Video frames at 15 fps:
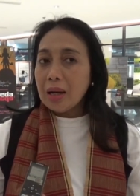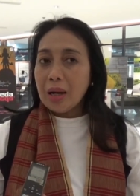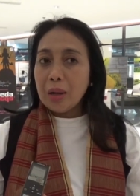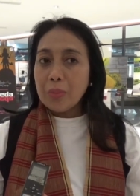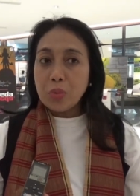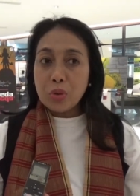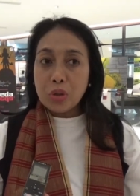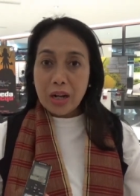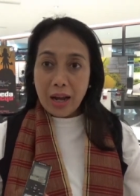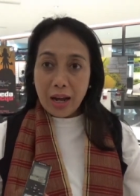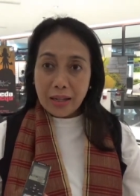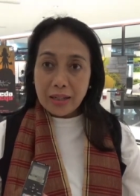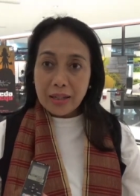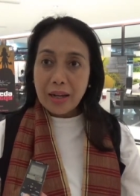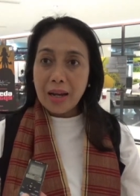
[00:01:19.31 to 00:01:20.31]
uh,
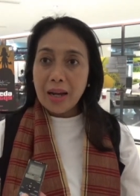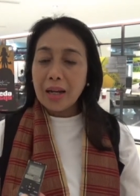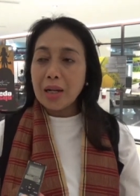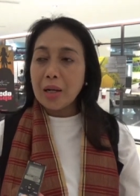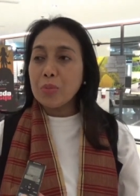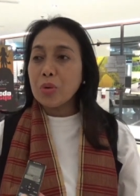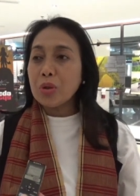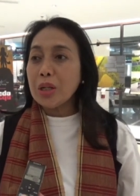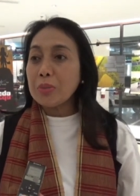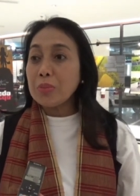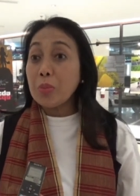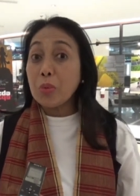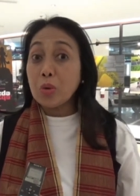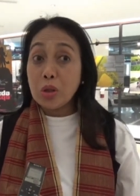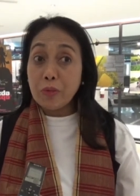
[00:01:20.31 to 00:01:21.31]
budaya, kemudian
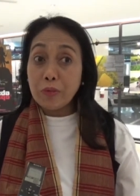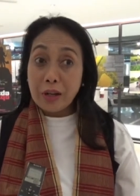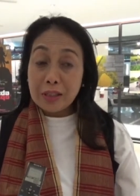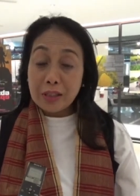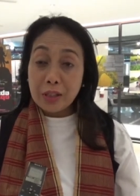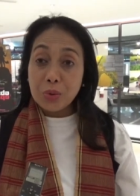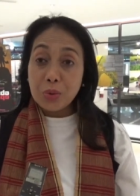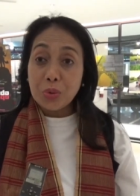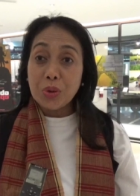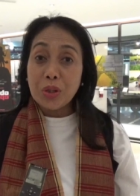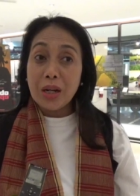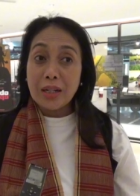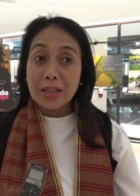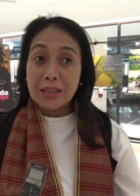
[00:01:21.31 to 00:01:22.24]
memotivasi juga.